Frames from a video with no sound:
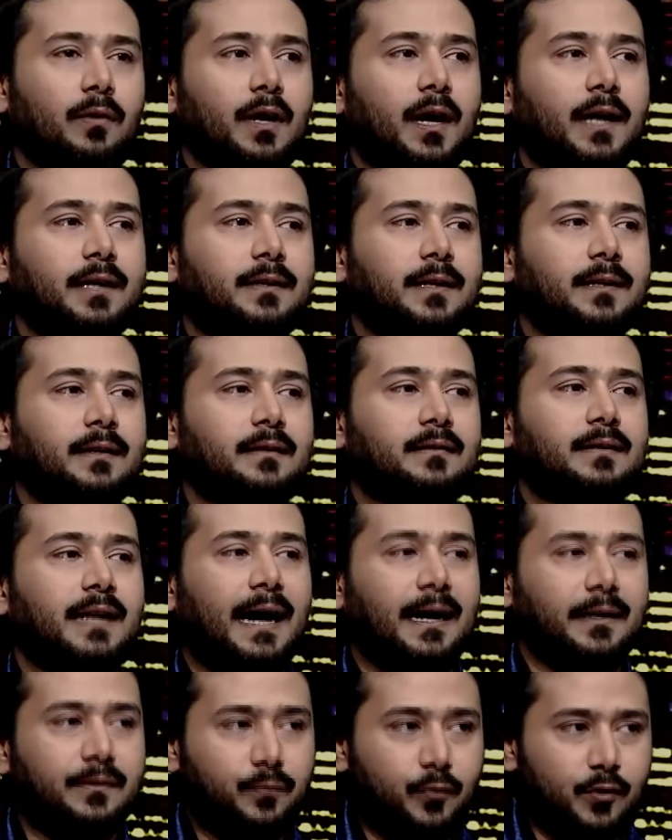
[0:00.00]
आई थिंक
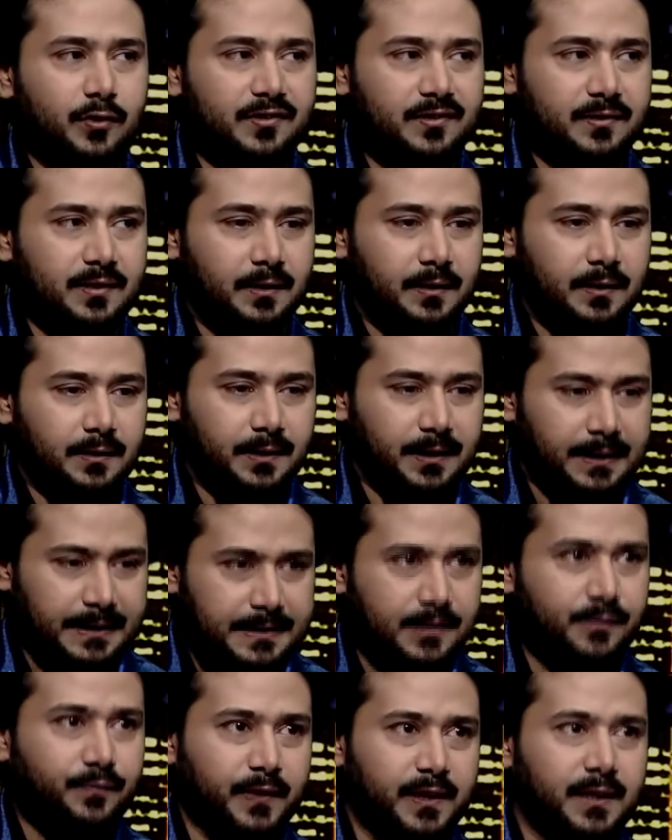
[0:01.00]
दैट वॉज
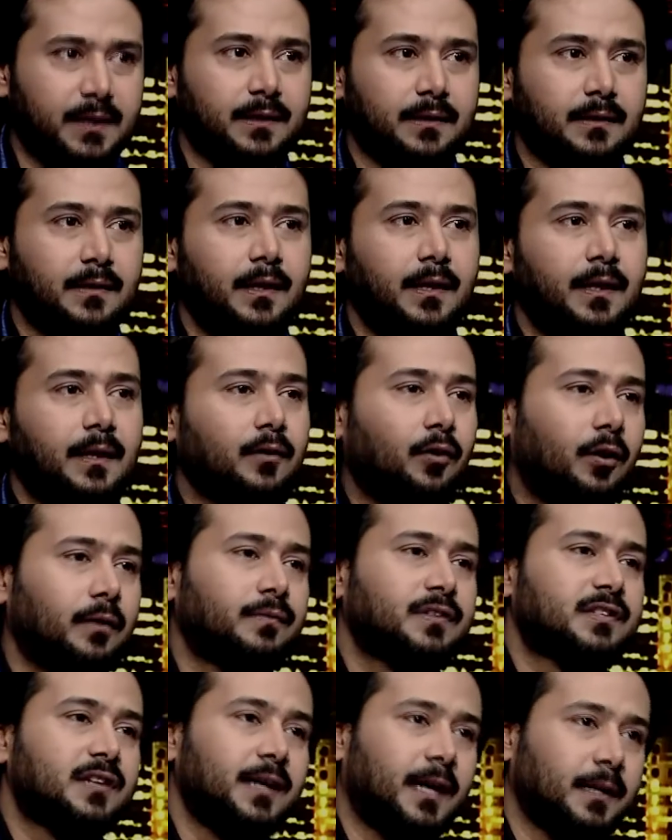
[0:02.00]
हिज फेयर
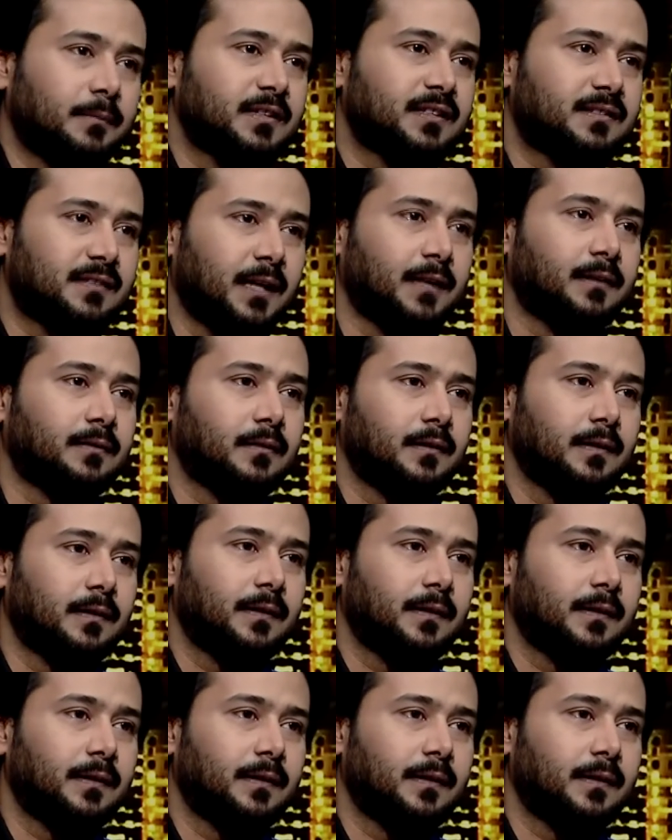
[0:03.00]
ऑब्वियसली आई मिस अब आप